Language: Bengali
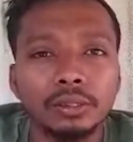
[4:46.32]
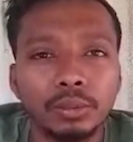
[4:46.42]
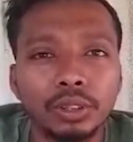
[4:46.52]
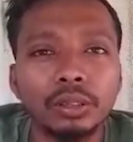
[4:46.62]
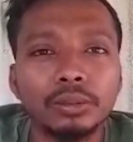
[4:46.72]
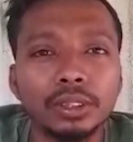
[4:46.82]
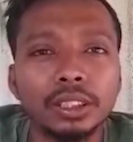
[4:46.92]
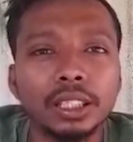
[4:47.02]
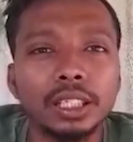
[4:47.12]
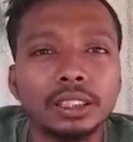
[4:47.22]
প্রধানমন্ত্রী
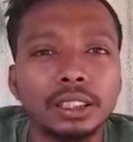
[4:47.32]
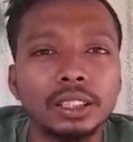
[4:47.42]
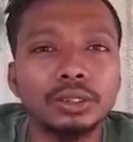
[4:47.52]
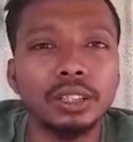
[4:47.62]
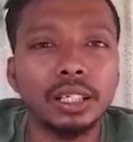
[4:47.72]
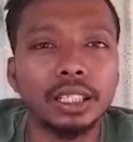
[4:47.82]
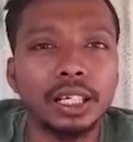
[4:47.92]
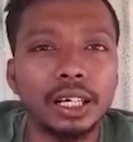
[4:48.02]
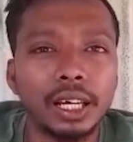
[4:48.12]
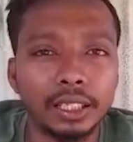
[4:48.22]
শেখ হাসিনা যদি একটা
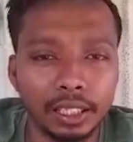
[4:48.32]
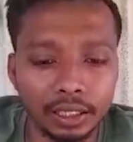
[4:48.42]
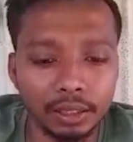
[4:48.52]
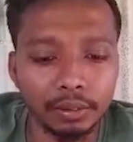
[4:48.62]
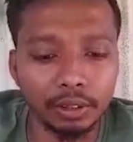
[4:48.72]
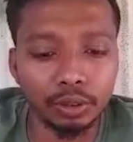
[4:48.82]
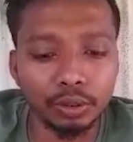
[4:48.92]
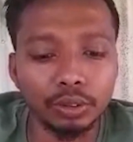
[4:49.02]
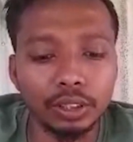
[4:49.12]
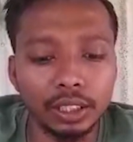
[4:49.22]
গাড়ি একটা অটো
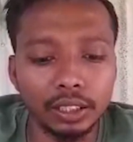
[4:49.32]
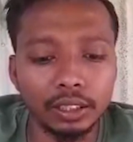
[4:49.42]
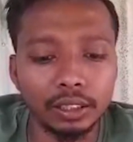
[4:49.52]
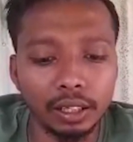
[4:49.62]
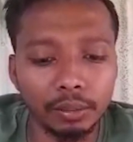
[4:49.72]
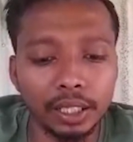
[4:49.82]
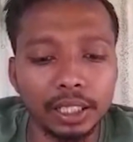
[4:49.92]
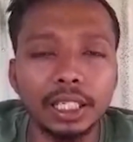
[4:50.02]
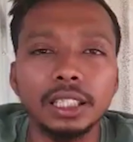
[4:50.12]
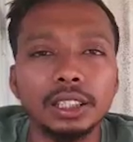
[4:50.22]
আমার
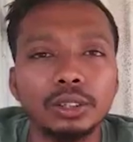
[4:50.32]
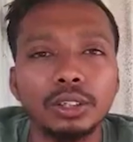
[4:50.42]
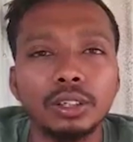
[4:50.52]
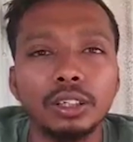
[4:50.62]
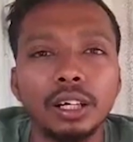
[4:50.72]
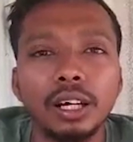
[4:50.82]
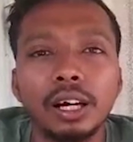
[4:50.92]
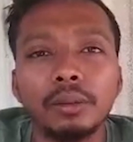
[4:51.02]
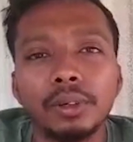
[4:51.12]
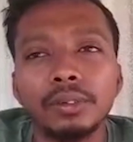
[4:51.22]
কিনে দিত
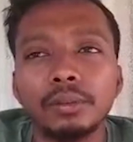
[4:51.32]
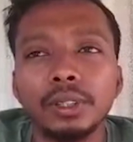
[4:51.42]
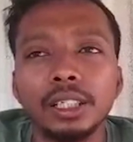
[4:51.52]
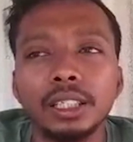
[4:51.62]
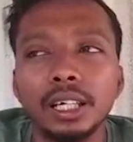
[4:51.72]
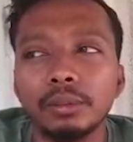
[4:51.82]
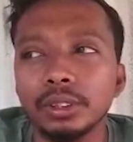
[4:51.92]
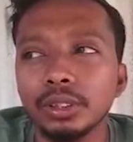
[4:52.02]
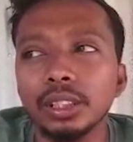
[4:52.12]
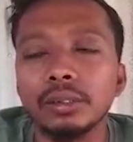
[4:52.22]
আমার ফ্যামিলিতে আমি
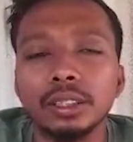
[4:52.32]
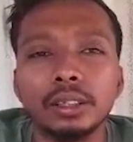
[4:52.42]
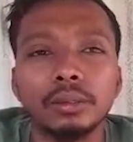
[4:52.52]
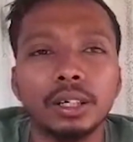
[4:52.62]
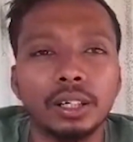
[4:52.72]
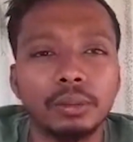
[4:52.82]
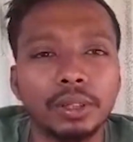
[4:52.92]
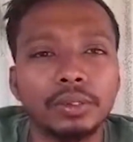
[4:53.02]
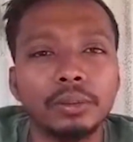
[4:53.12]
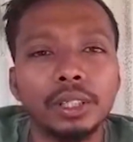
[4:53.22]
চলতে পারতাম কারণ
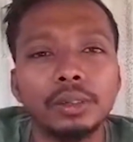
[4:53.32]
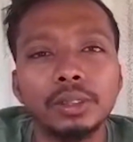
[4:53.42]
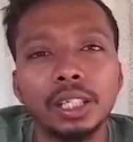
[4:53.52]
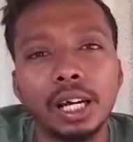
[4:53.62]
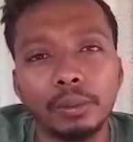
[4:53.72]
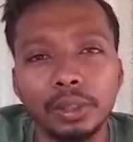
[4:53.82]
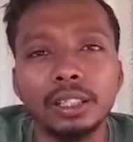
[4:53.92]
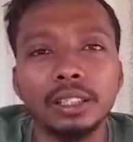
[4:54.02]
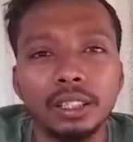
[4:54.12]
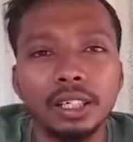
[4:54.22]
আমার ফ্যামিলির ভিতরে আমি
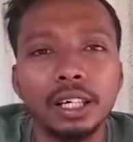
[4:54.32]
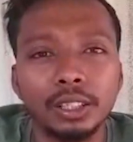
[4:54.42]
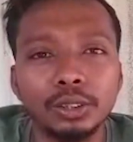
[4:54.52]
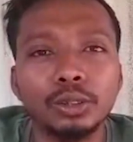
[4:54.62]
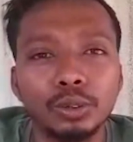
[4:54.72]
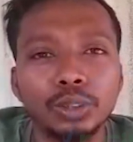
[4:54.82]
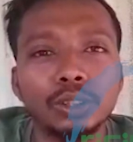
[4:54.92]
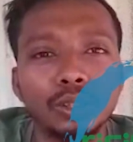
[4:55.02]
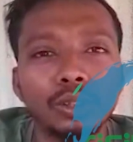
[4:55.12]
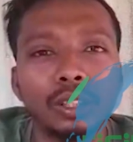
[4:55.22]
একজন রুজি
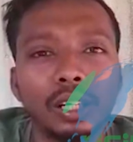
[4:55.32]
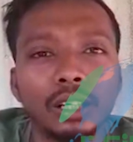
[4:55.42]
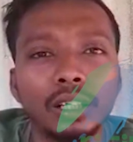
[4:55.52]
করুন না